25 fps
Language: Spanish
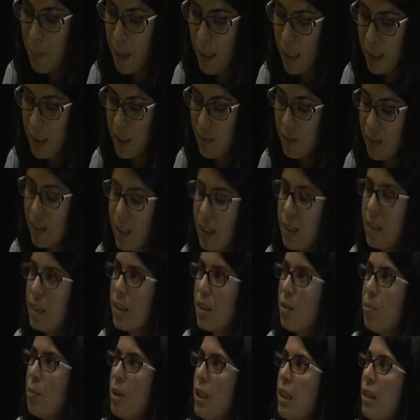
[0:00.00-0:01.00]
para trabajar
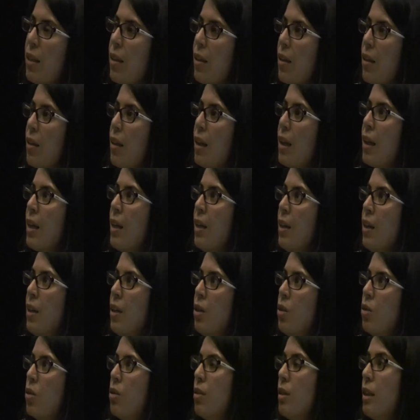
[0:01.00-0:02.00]
el tema de
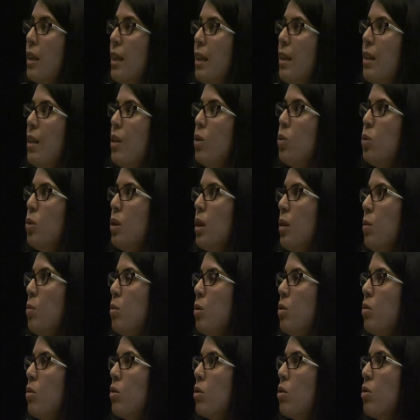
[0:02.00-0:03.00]
género en el
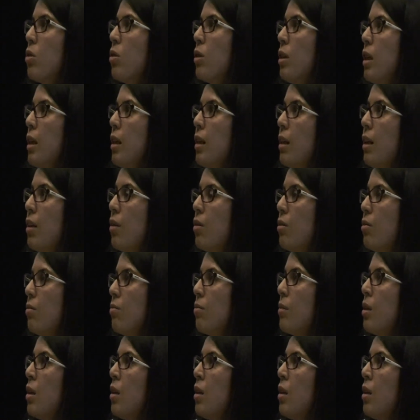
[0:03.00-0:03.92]
turismo, nosotras, claro,